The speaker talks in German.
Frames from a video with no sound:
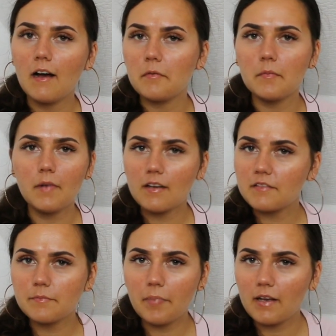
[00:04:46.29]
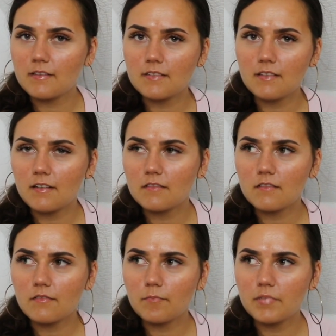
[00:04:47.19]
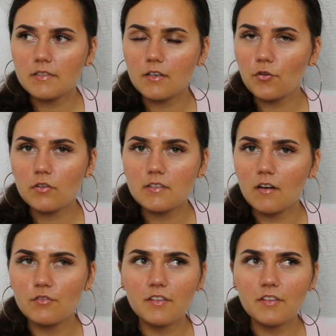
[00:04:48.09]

Aber meine Beine sind halt ein bisschen kürzer